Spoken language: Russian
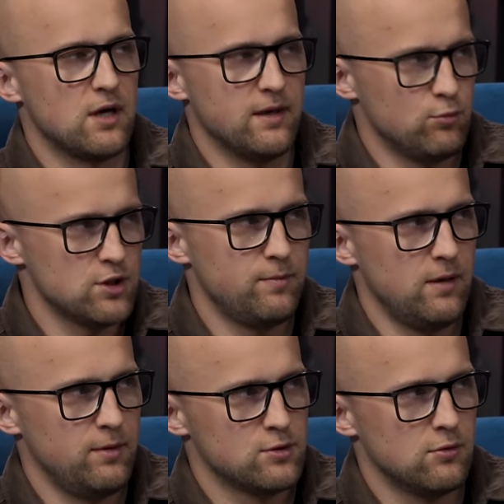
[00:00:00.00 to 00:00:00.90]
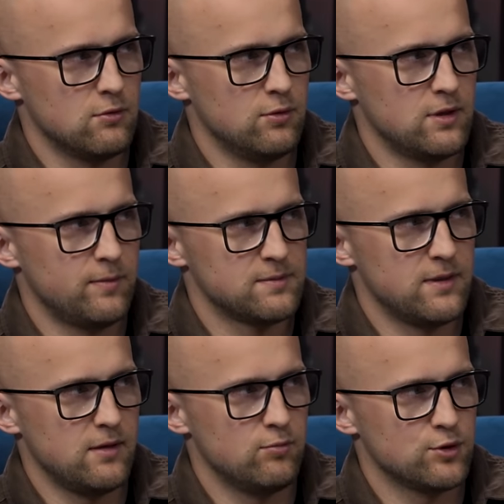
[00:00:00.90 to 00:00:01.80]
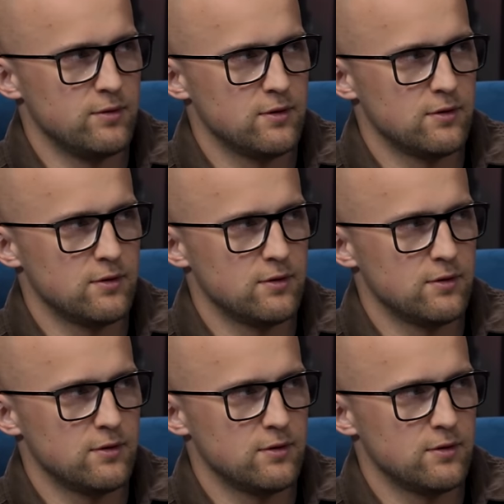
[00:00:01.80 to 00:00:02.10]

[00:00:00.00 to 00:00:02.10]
А можно переписку какую-то посмотреть, может быть?